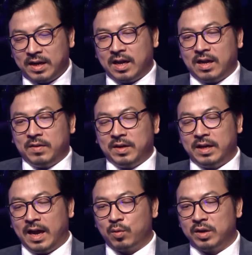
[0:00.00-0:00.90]
là với
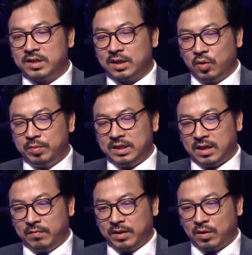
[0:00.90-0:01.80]
hai quyền trợ giúp, chị
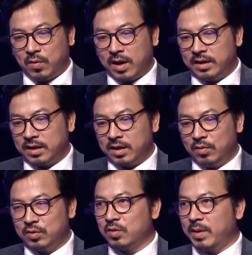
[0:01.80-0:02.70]
đã vượt qua được
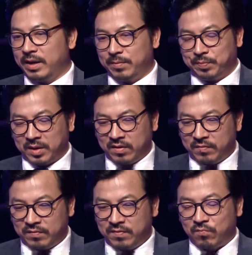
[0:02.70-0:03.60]
câu số 7.
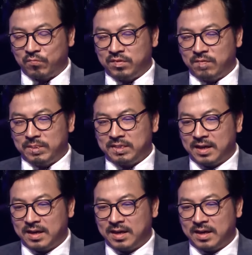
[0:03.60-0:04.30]
Phần thưởng của chị bây giờ